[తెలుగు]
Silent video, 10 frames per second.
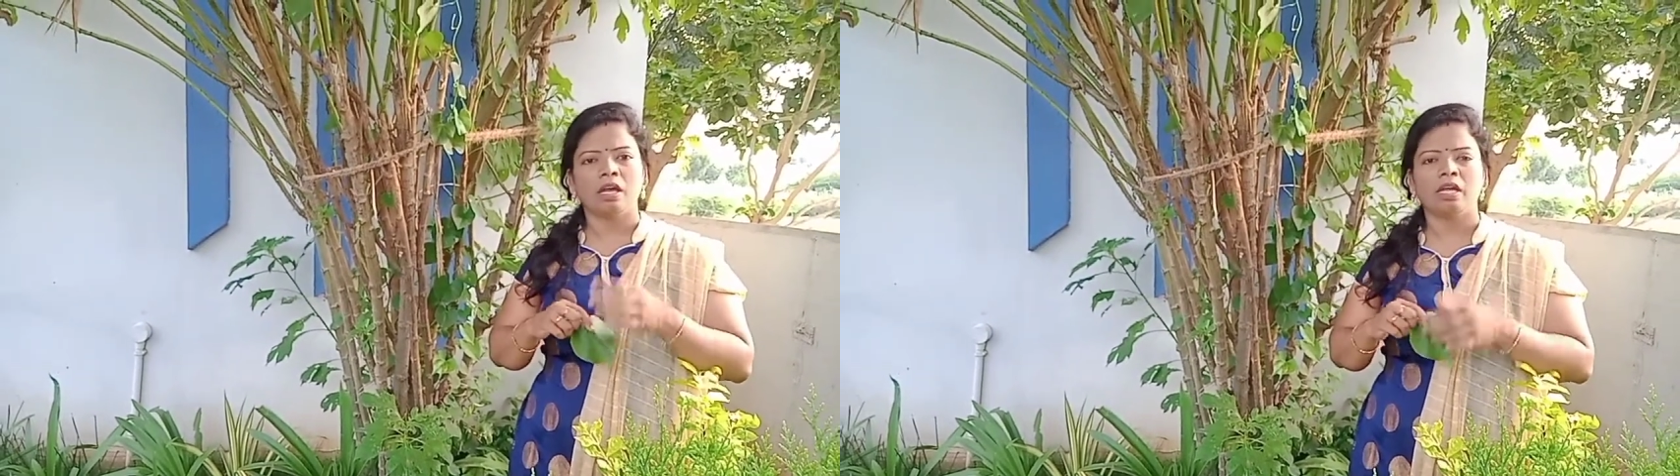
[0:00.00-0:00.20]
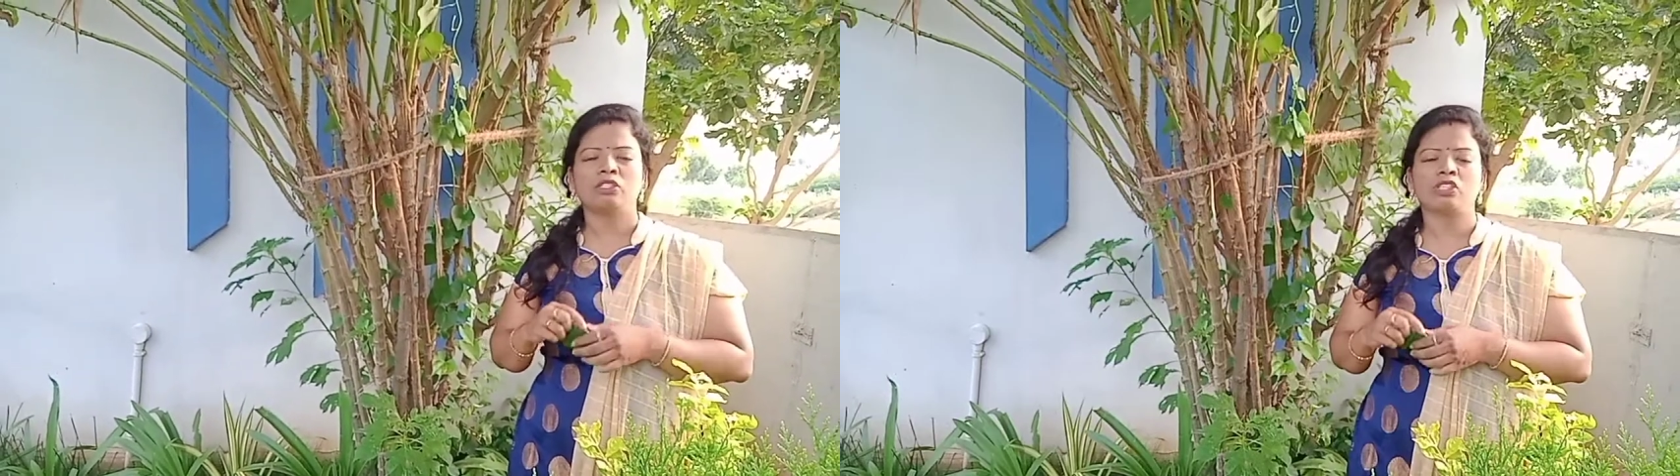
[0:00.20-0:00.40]

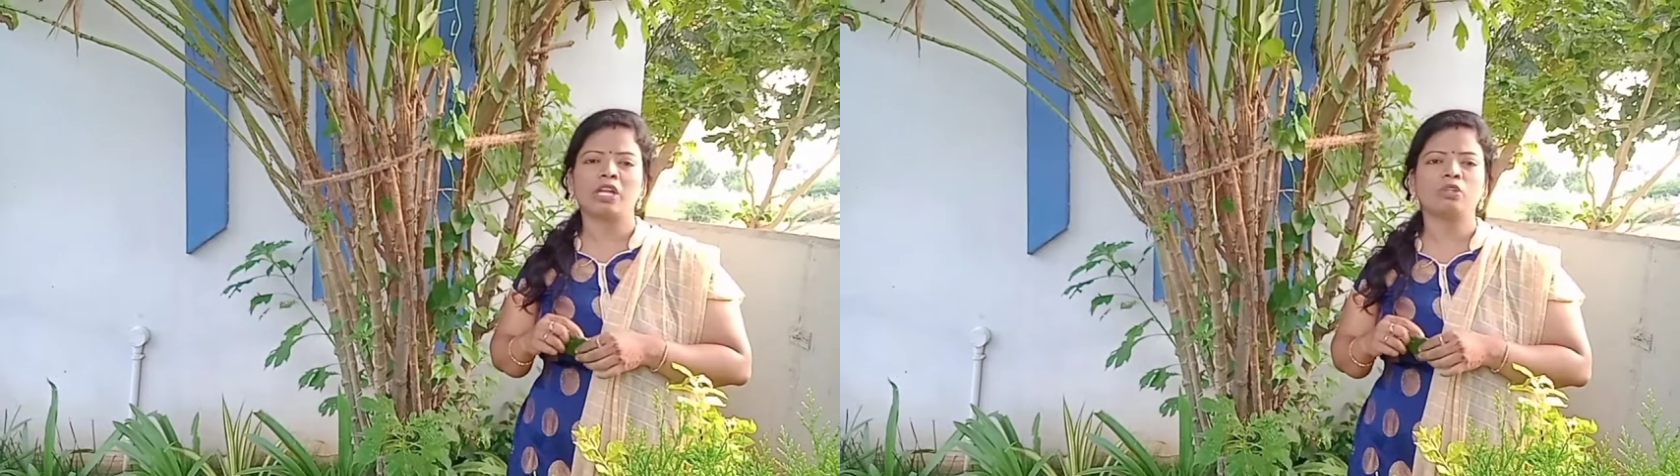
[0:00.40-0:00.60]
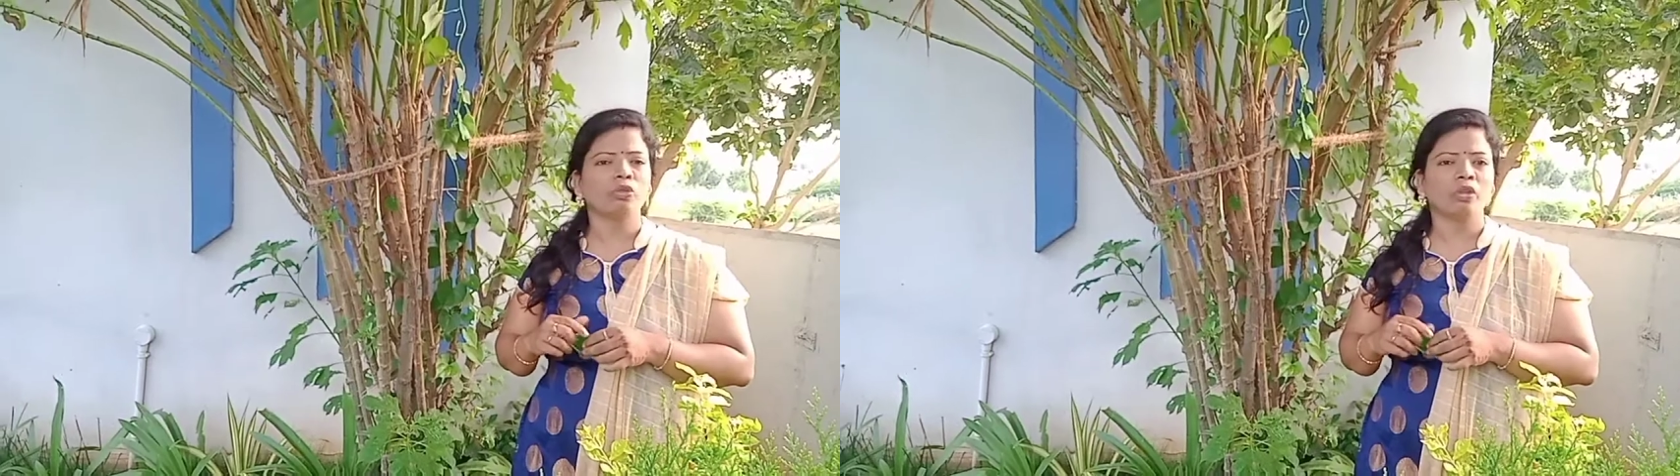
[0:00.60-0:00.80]
అది చాలా
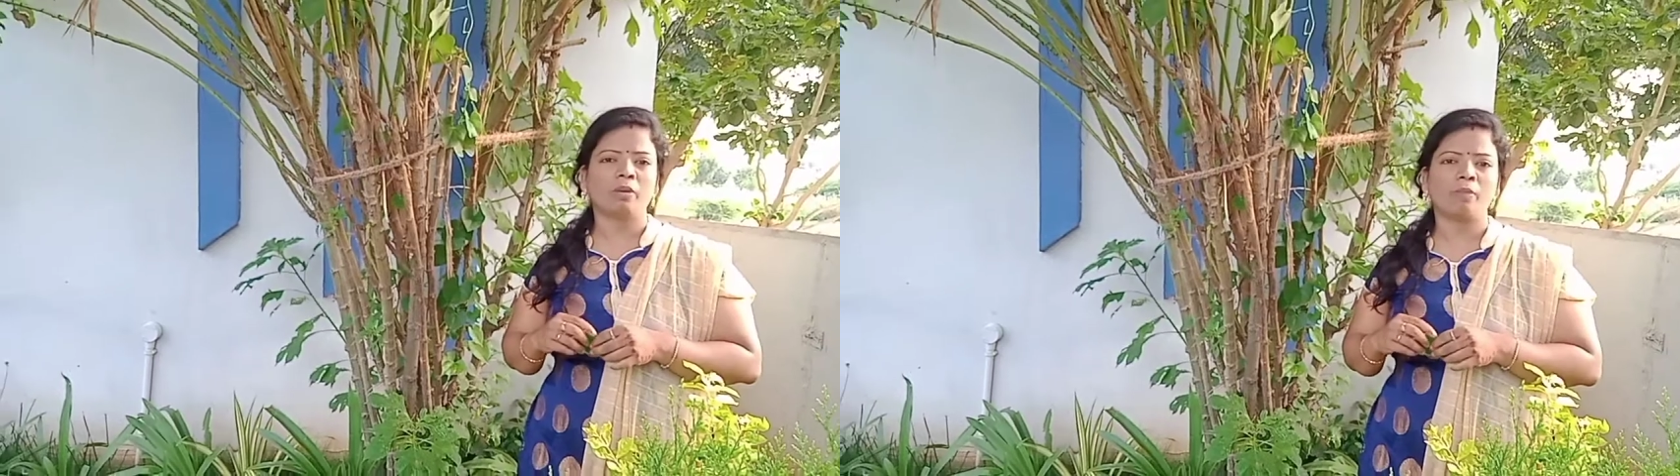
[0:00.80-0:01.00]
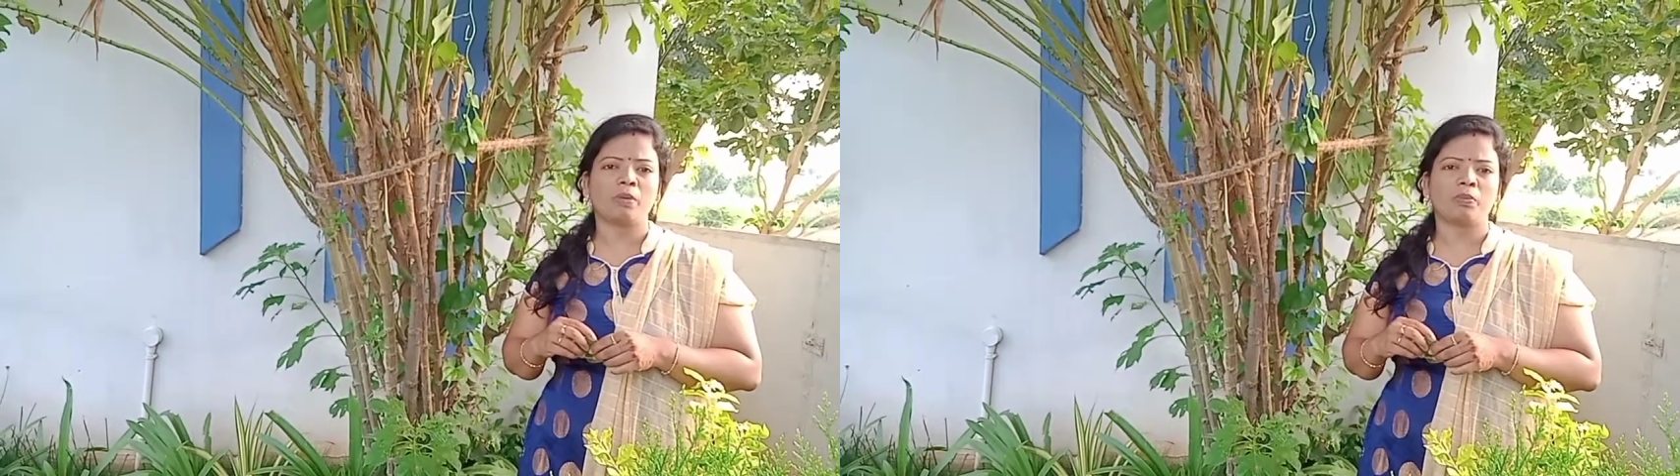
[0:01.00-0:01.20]
తొందరగా
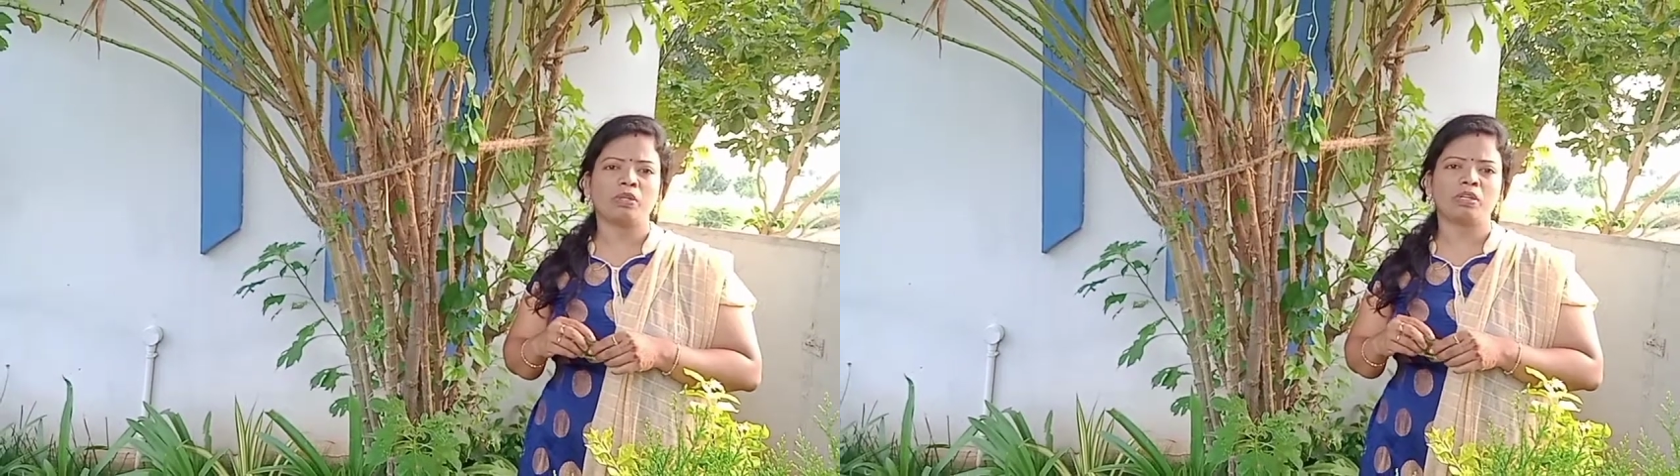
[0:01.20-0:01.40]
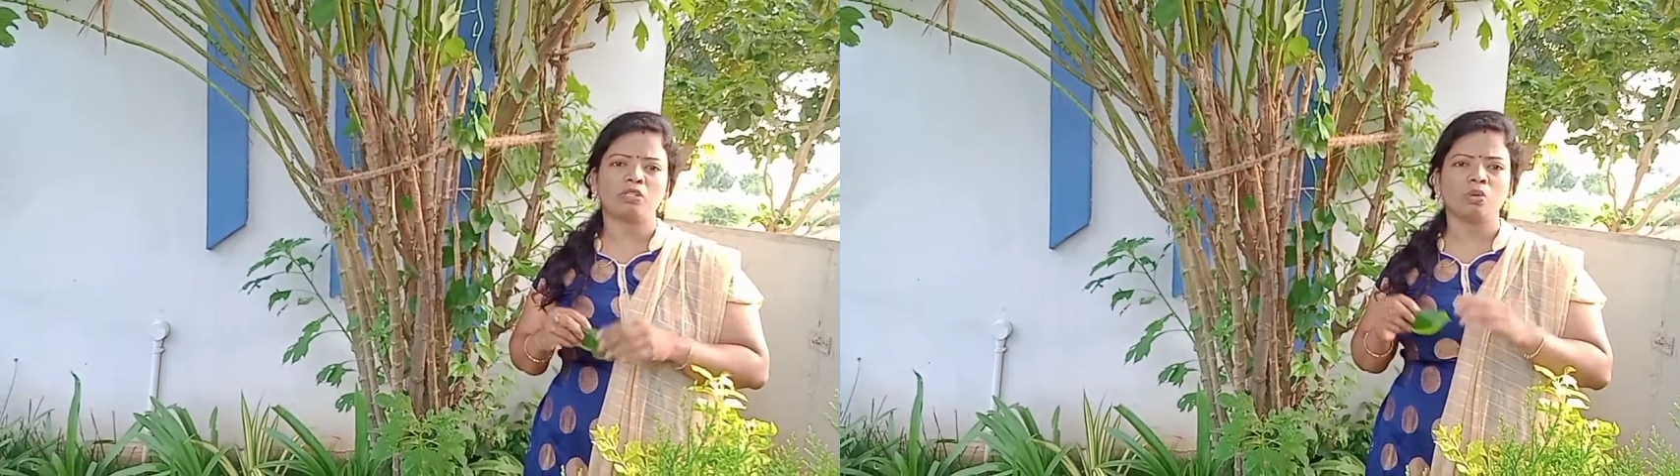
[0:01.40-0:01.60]

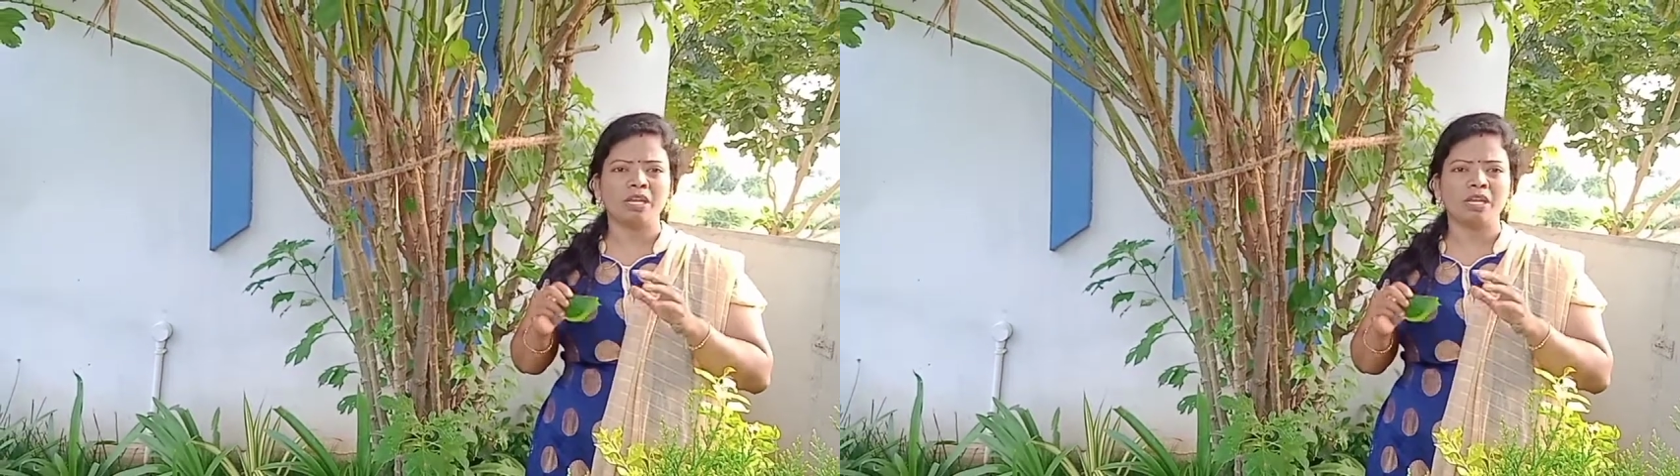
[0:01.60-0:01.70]
మానిపోతుంది సో